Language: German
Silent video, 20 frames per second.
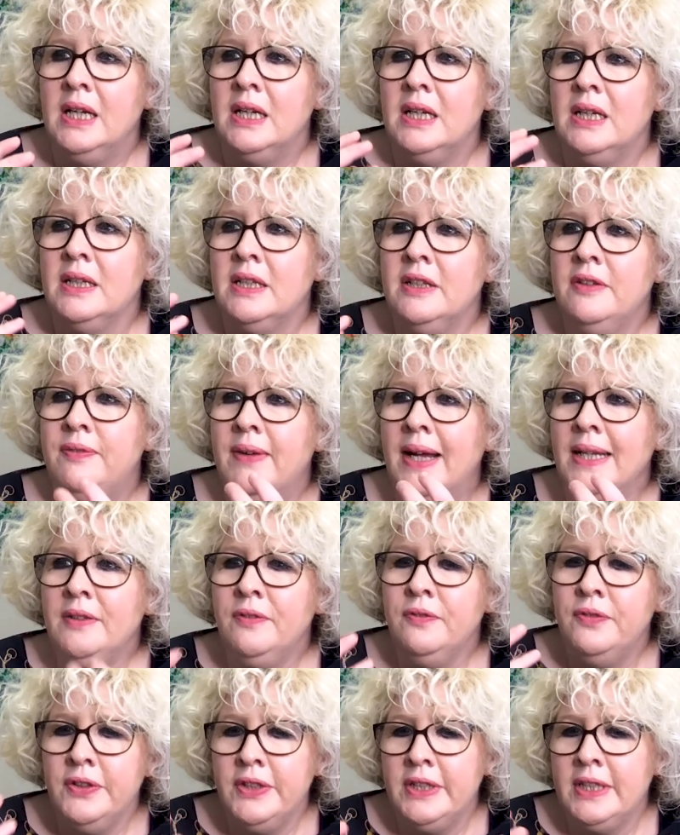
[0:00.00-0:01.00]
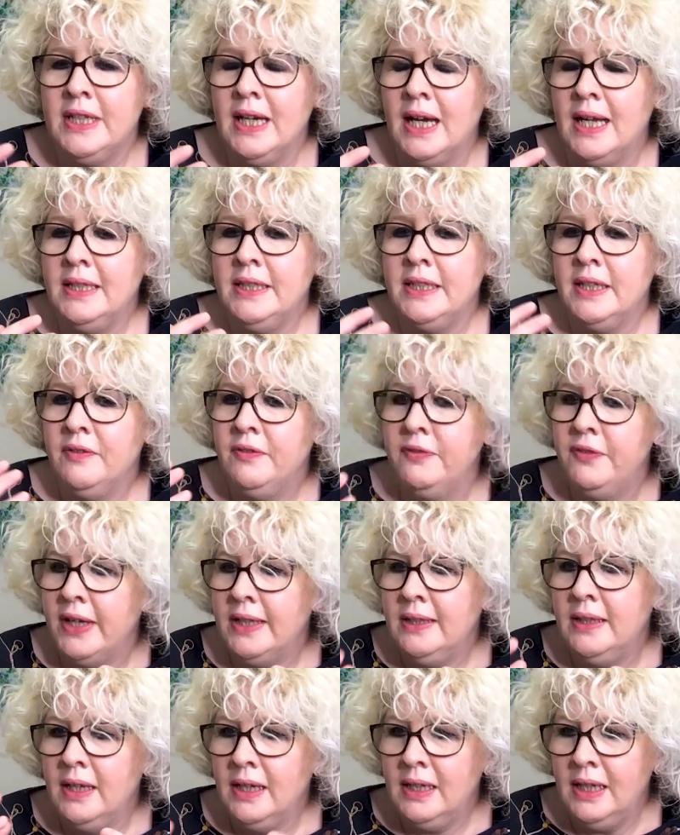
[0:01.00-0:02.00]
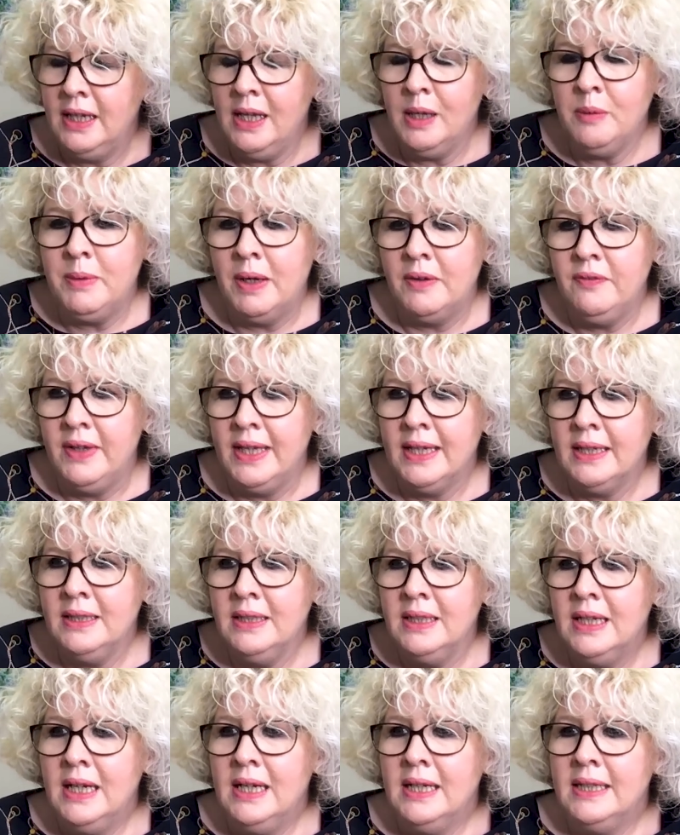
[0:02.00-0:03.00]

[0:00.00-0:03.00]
äh, quantenphysikalische Effekte erklärbar wäre,